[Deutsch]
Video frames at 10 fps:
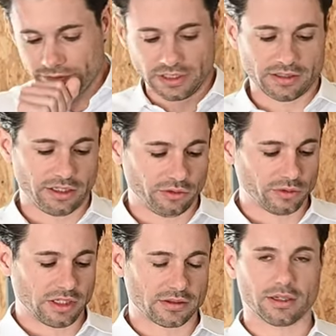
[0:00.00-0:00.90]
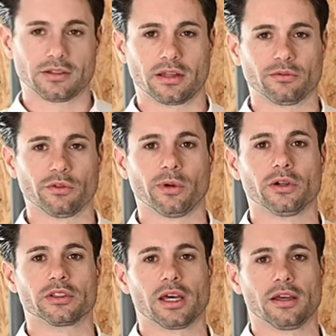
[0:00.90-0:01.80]
wir sehen nur, dass ein
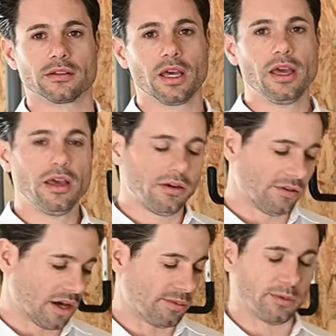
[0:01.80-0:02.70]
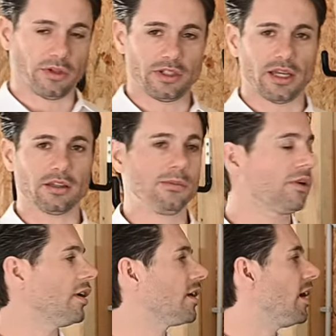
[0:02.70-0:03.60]
Gesamtverbrauch da ist. Wir haben aber noch eine andere
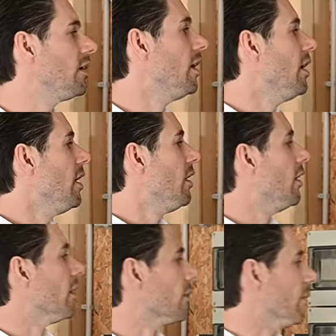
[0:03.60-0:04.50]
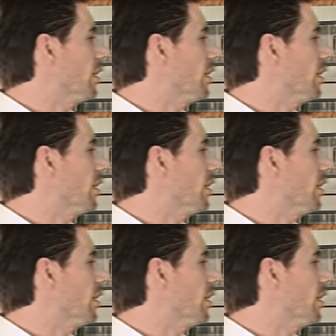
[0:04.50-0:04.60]
Möglichkeit, ähm,